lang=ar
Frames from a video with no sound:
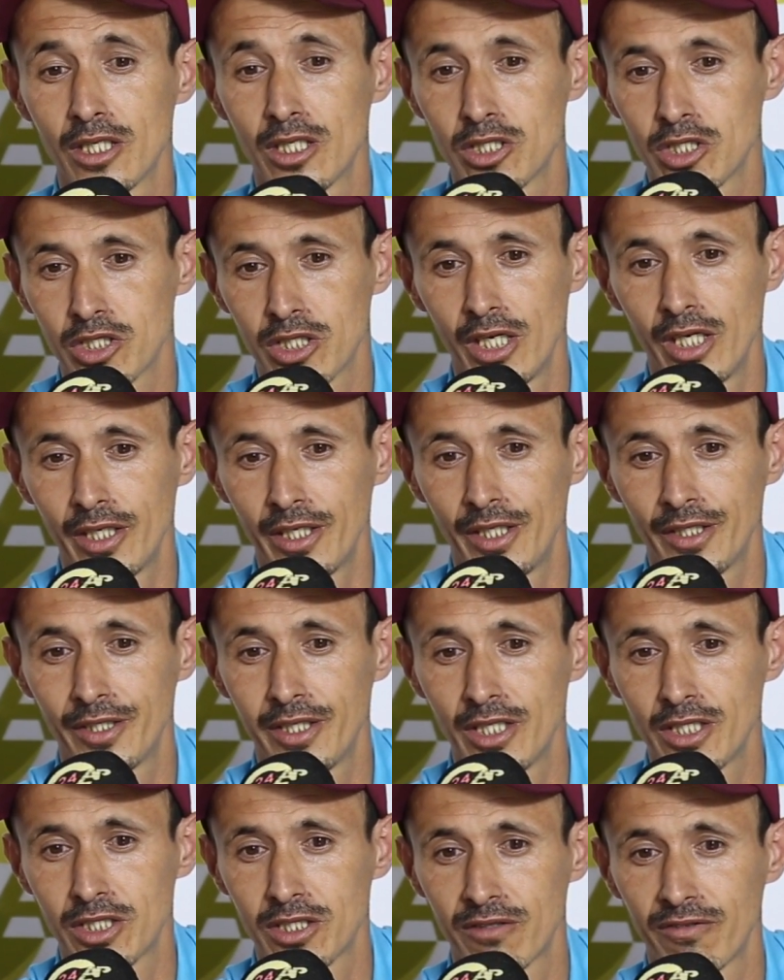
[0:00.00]
شهر
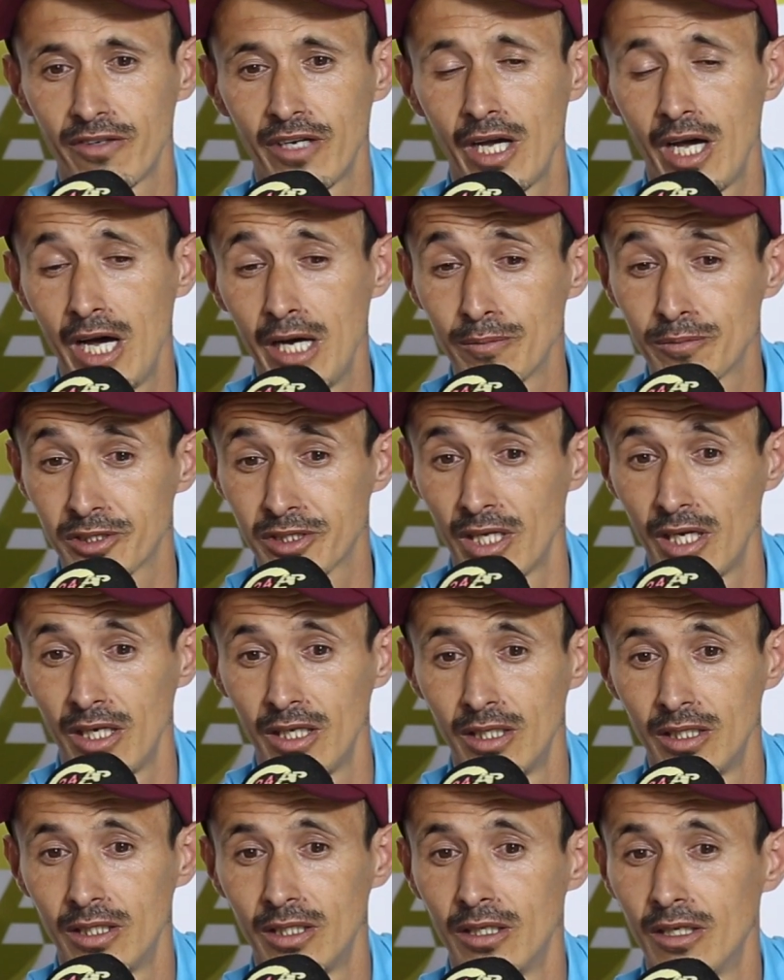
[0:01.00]
11 في خمسة
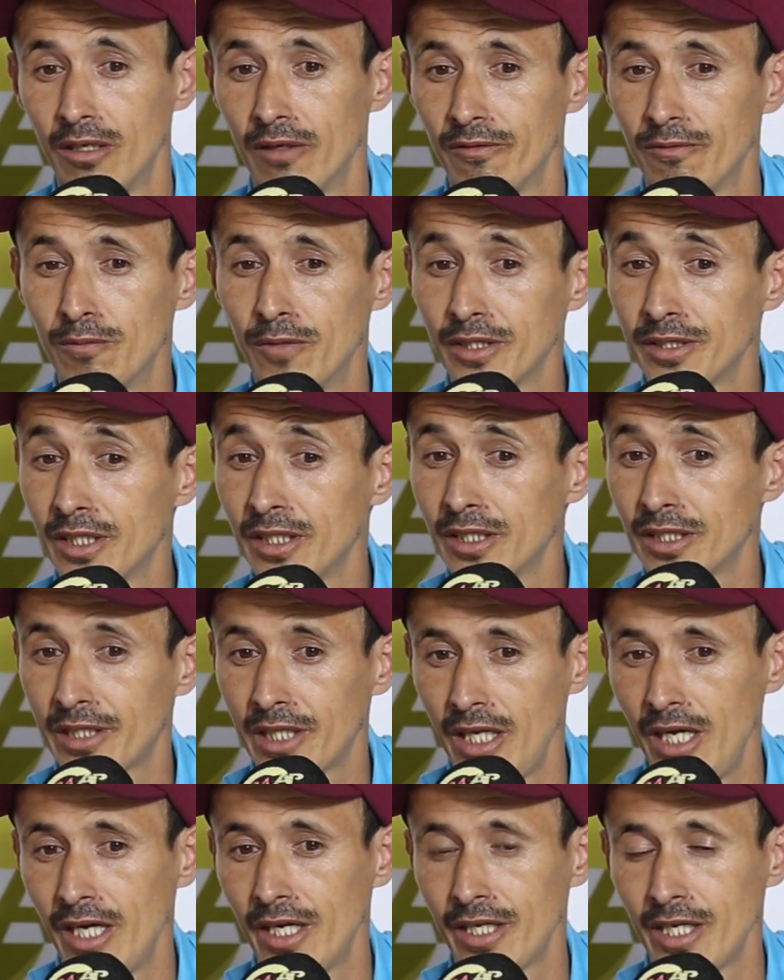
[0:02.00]
في مدينة
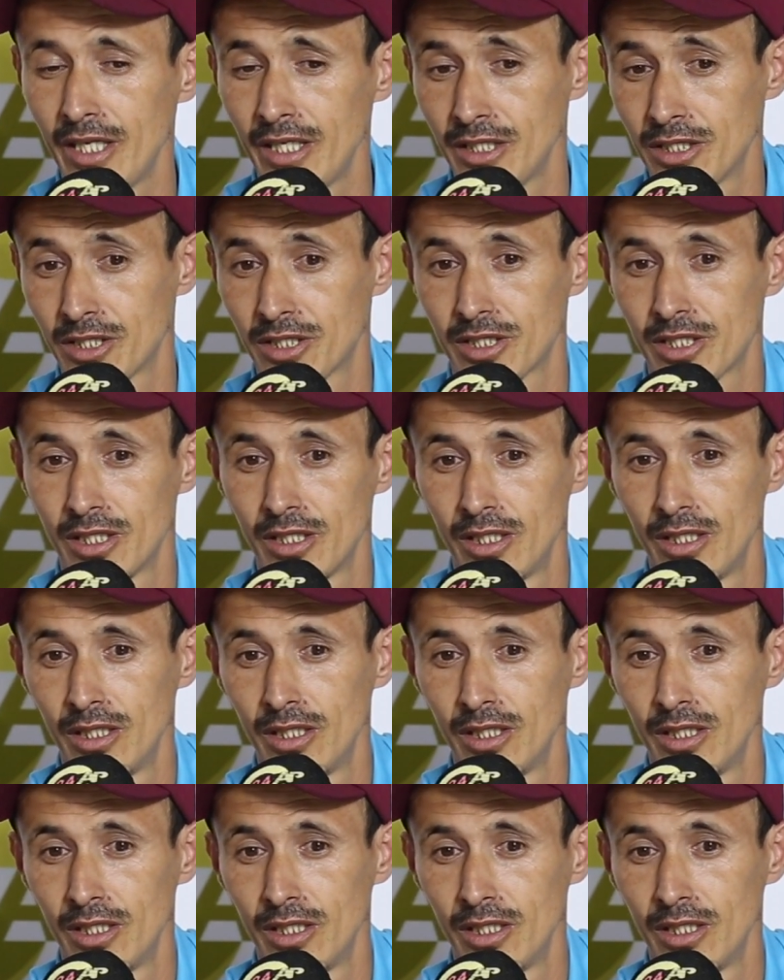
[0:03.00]
العرائش